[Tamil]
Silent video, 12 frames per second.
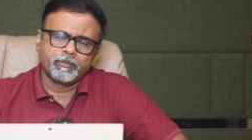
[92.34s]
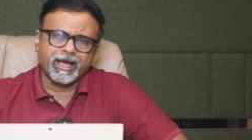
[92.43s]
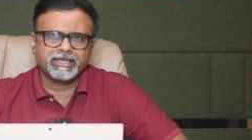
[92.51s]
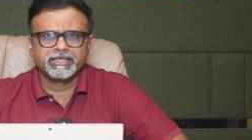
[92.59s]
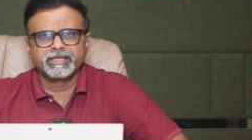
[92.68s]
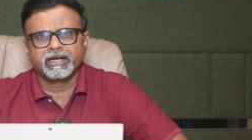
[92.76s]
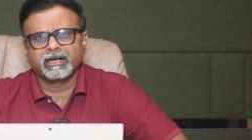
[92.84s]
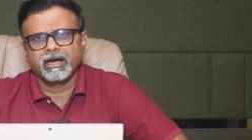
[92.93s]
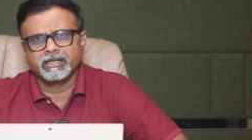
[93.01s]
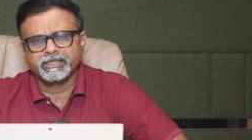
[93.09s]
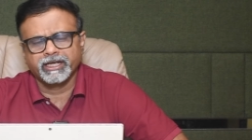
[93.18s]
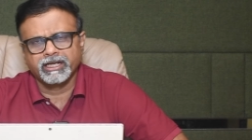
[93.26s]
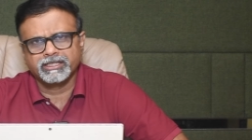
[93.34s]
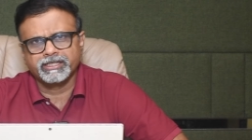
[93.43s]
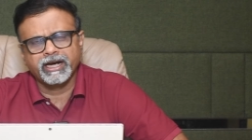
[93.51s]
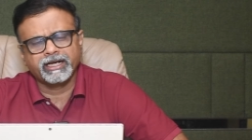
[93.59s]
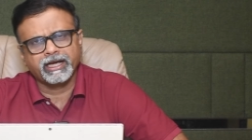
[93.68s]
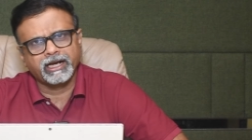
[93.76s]
பேசஞ்சர் கார் சேல்ஸ்
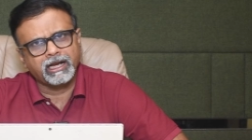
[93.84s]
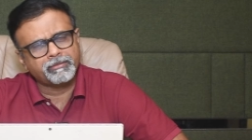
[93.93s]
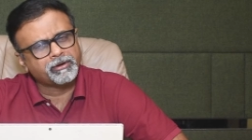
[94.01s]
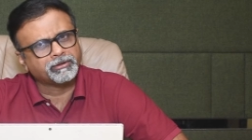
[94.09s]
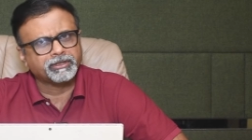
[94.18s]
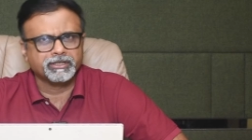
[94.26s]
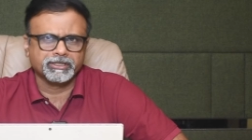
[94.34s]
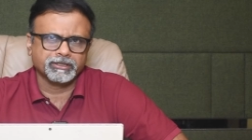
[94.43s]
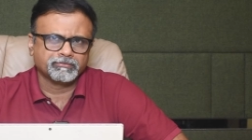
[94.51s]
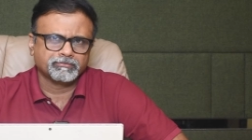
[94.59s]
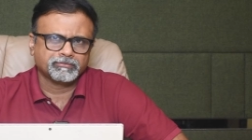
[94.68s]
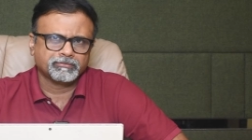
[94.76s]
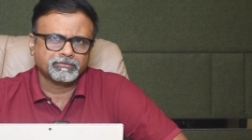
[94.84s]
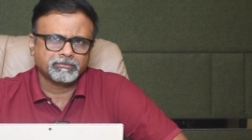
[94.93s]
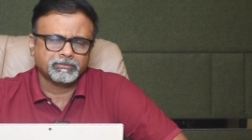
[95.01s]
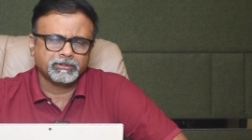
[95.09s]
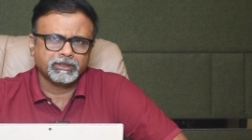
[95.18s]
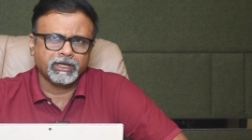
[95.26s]
டேட்டா எல்லாமே வந்துருச்சு
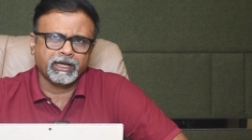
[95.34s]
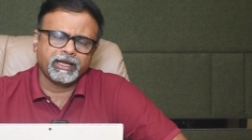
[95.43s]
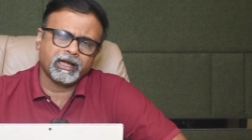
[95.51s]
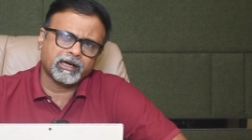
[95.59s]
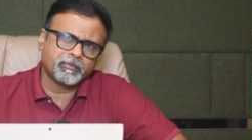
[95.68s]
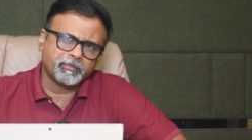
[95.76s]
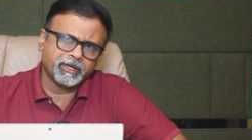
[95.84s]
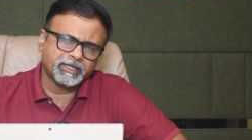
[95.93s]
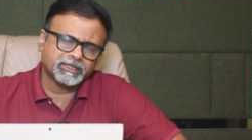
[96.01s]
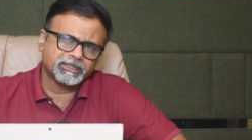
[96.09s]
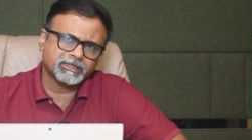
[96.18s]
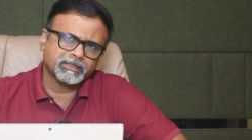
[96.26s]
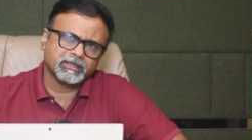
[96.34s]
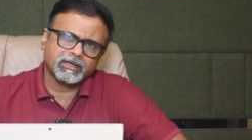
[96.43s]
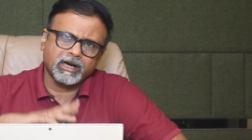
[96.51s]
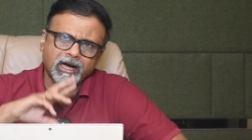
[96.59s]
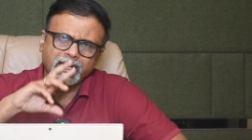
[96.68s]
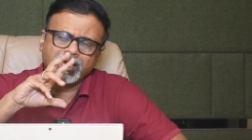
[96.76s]
நிறைய கம்பெனிஸ்
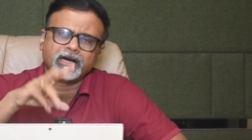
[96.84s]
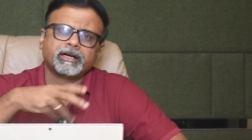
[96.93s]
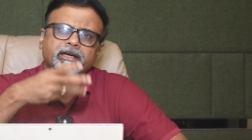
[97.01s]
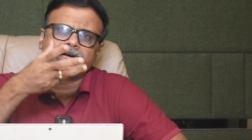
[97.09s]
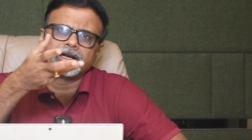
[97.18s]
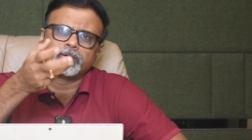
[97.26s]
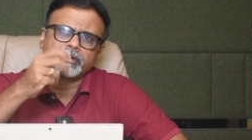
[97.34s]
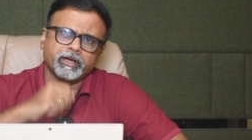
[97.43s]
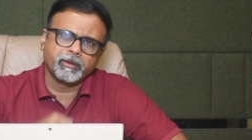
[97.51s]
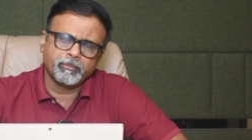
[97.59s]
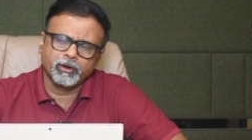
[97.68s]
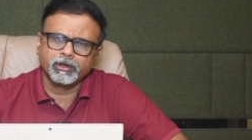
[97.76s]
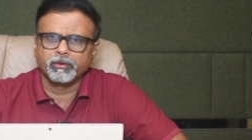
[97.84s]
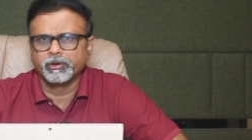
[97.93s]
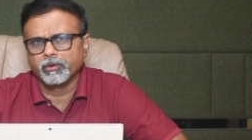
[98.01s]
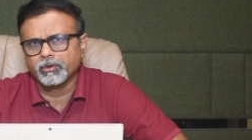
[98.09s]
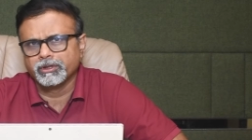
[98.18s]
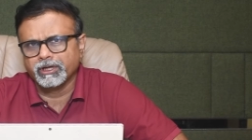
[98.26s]
காலாண்டுக்கான ஒரு ரிப்போர்ட்டை
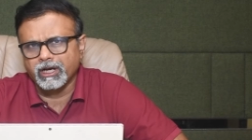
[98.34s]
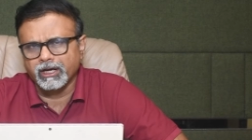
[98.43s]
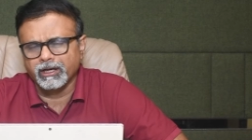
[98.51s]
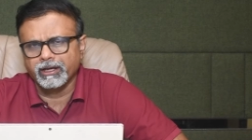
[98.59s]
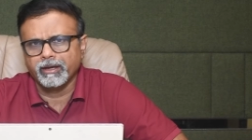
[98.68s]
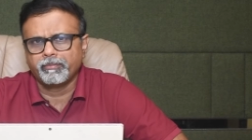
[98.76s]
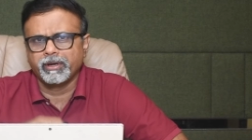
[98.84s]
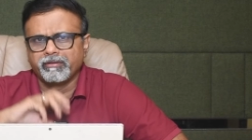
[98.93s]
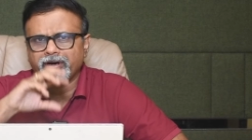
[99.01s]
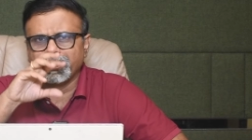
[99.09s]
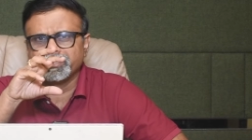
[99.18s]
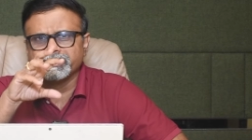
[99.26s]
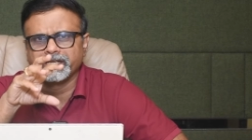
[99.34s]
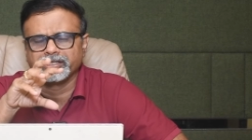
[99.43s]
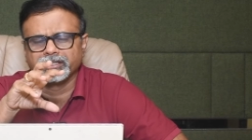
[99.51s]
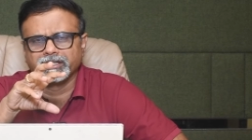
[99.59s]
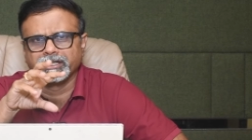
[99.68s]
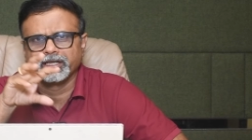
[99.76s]
ஒன்று கொடுத்துருக்காங்க எப்படி வளர்ச்சி
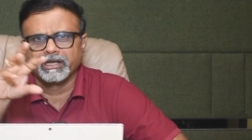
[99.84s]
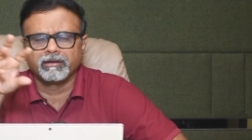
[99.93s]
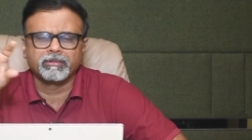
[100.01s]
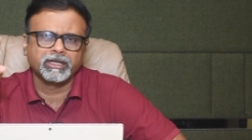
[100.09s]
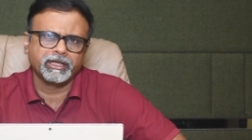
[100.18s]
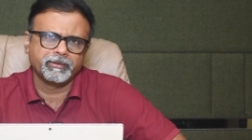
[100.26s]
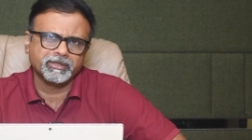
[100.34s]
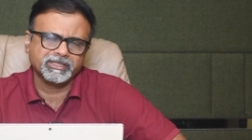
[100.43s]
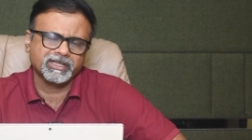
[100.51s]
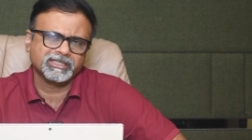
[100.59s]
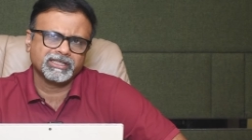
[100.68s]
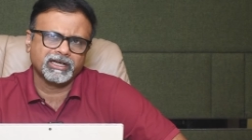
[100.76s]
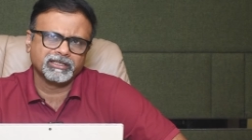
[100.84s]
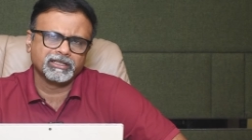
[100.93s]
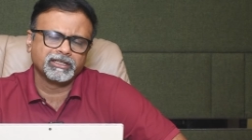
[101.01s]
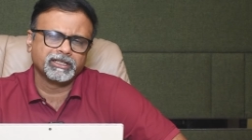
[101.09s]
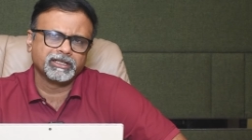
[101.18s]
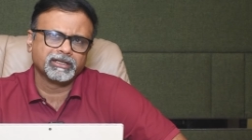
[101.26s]
இருந்தது என்ன மாதிரி பிஸ்னஸ்
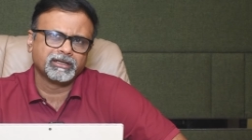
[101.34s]
நடந்தது